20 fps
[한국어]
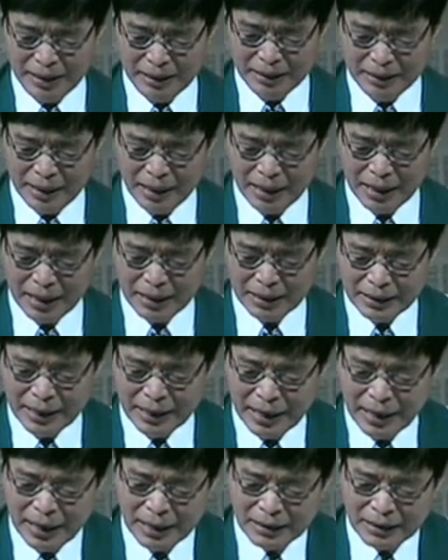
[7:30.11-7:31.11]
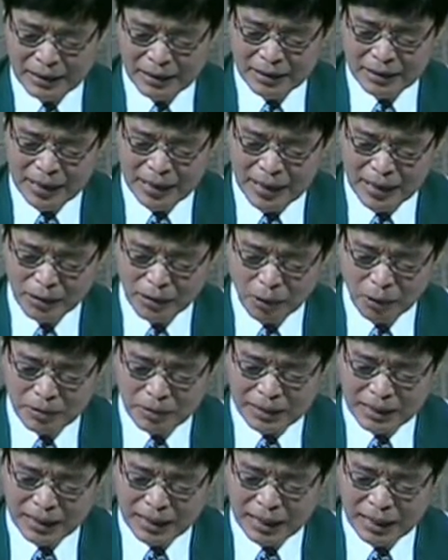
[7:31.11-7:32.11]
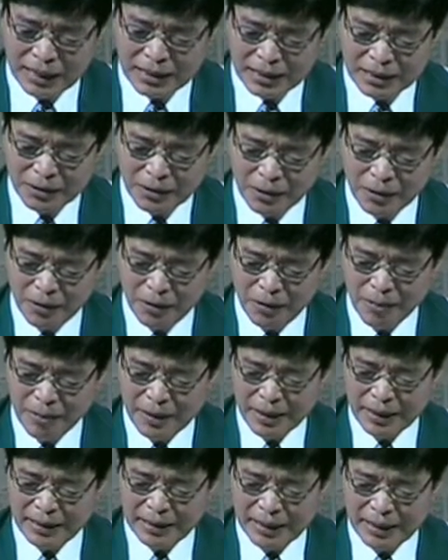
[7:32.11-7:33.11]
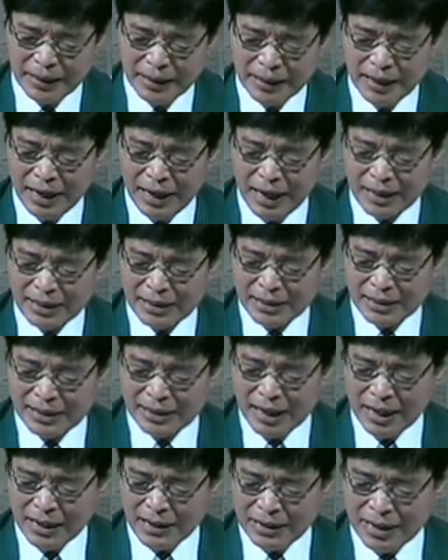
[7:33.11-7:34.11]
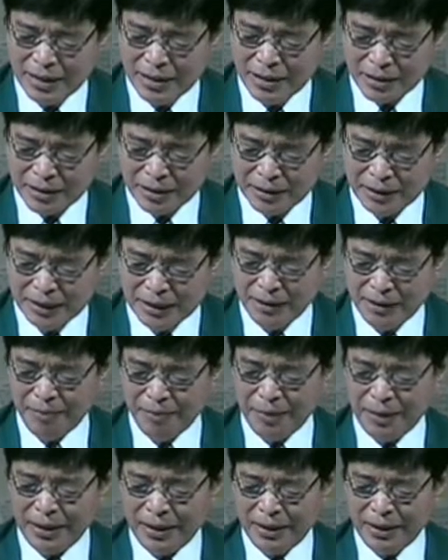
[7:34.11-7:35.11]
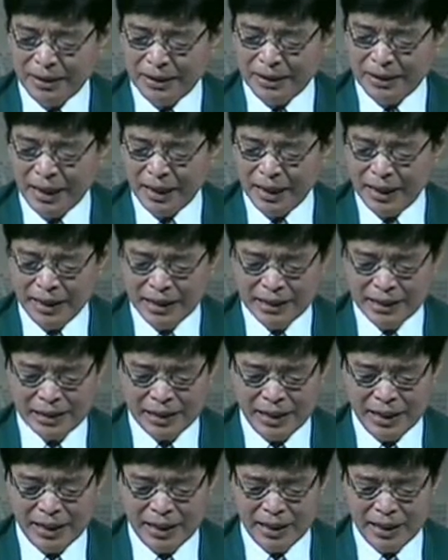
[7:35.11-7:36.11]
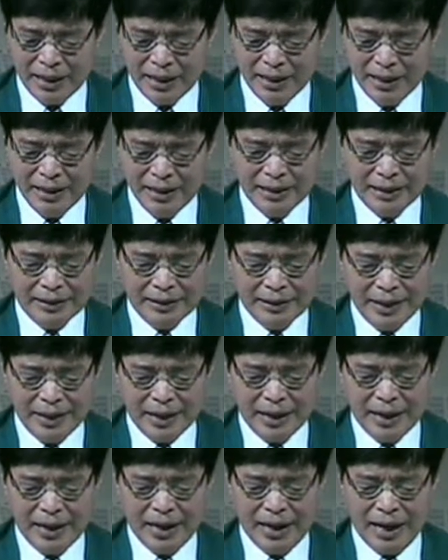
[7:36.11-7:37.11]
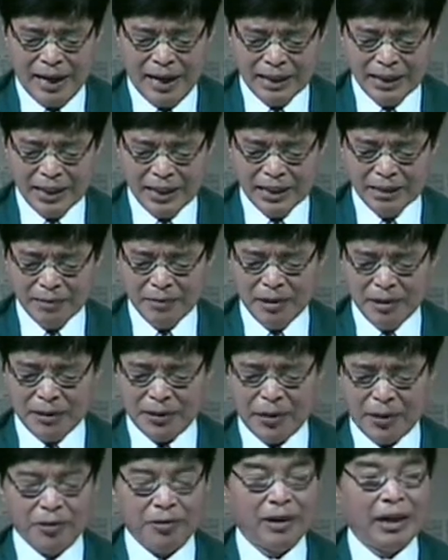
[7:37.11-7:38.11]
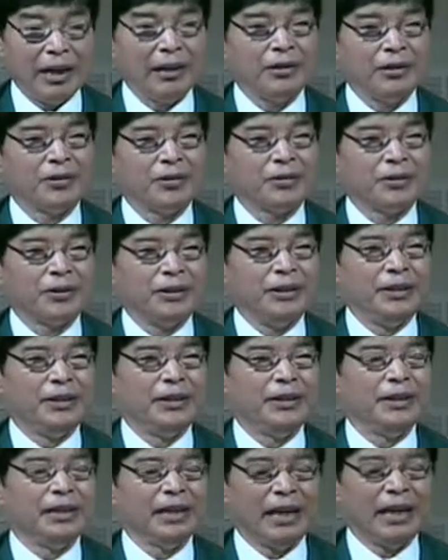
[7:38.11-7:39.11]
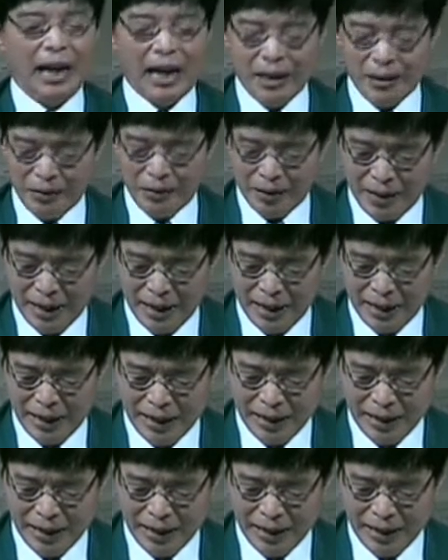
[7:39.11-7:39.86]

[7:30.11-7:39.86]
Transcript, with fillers: 내가 내 아들 내 독자까지도 내게 아끼지 아니하였으니 내가 이제야 내가 하나님을 경외하는 줄을 아노라.